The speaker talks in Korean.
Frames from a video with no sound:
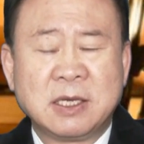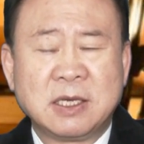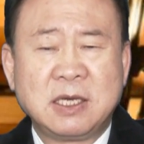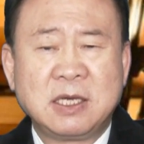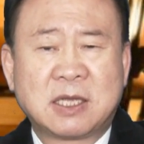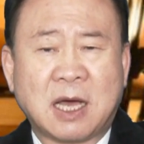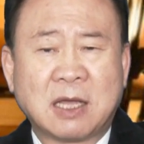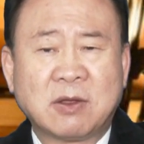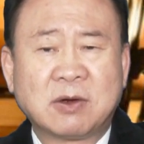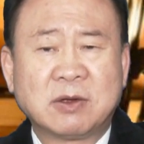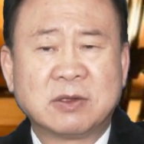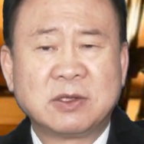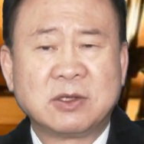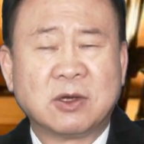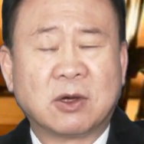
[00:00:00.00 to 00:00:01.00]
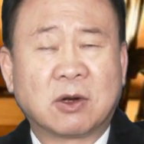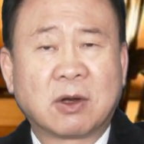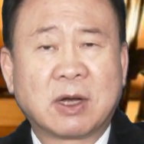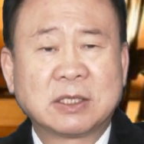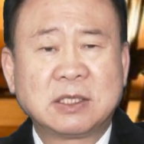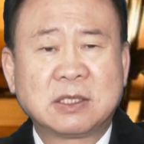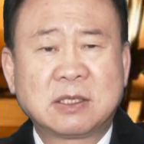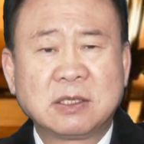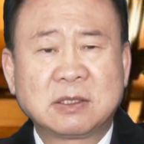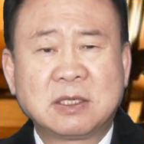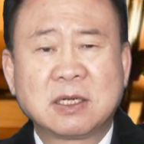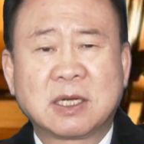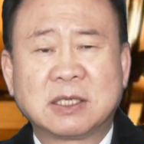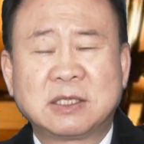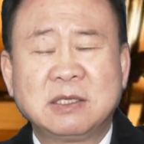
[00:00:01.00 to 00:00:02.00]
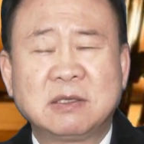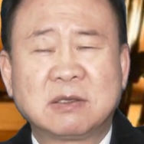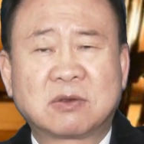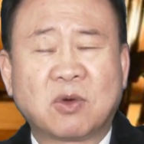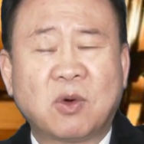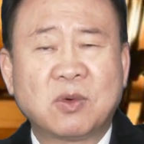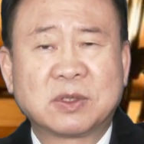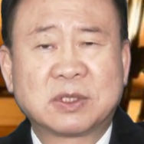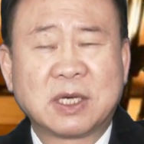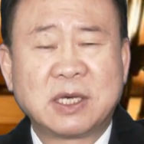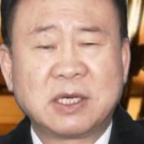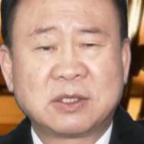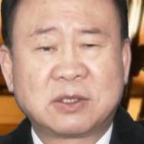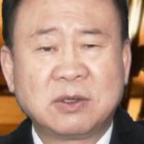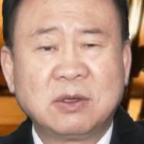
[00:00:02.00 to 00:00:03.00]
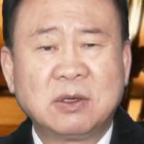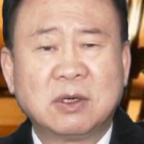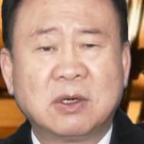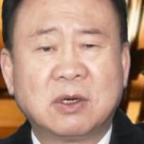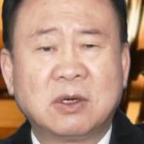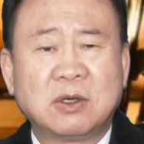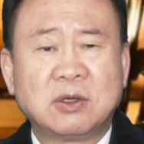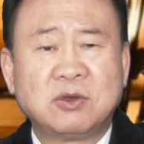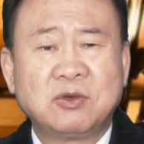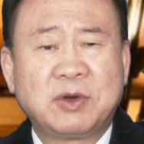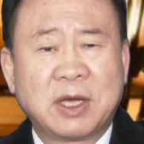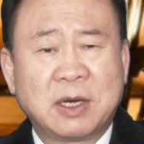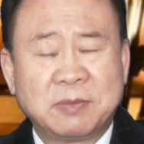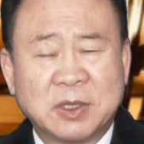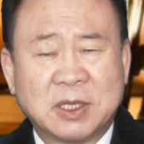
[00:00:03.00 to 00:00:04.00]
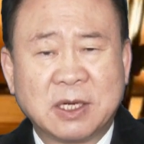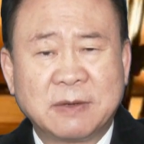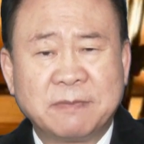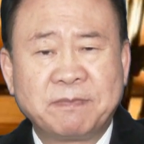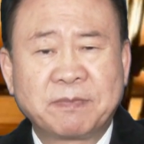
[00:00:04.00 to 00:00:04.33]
이 단어는 여러 가지 뜻을 가진 동사에서 어, 유래합니다.